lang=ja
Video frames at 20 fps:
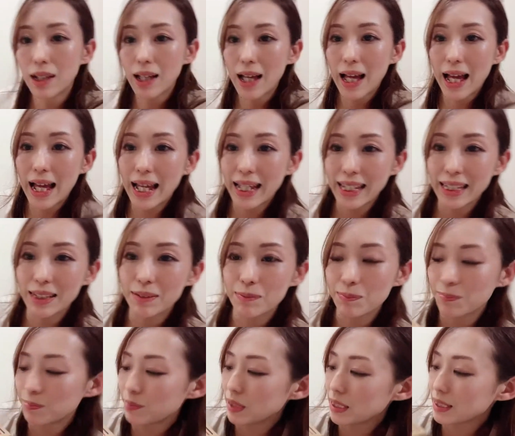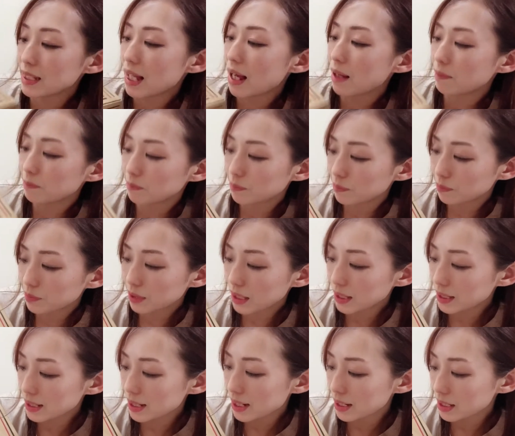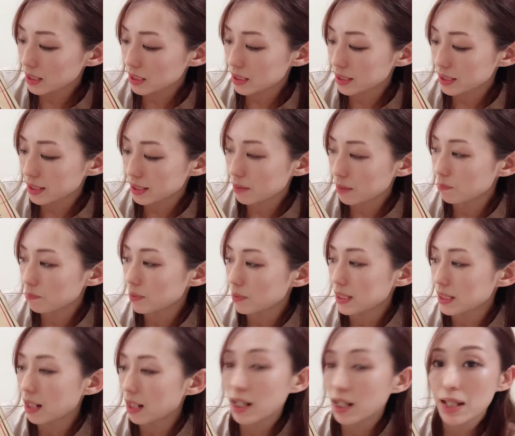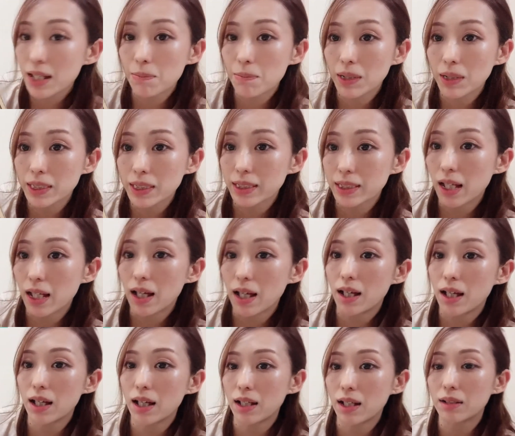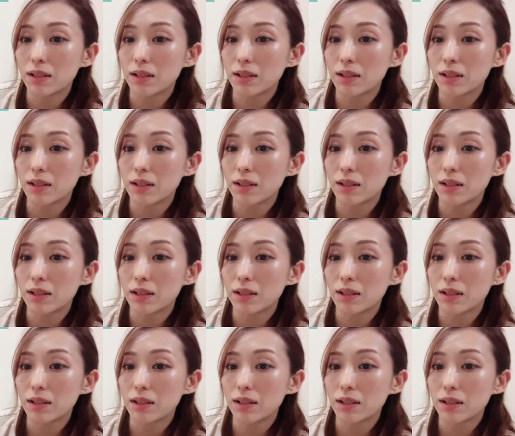はいピザ照り焼きチキンピザ買いました